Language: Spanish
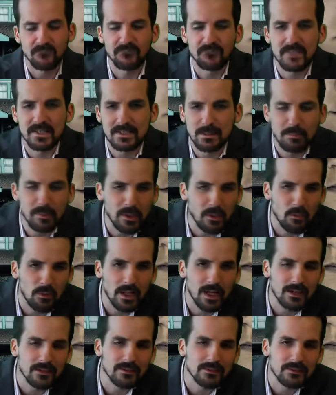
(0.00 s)
esta
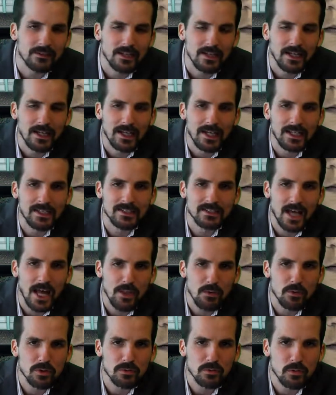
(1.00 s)
película
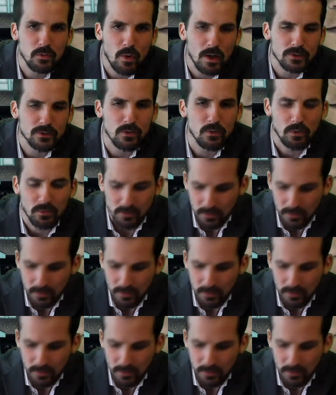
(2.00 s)
Ensayos 4,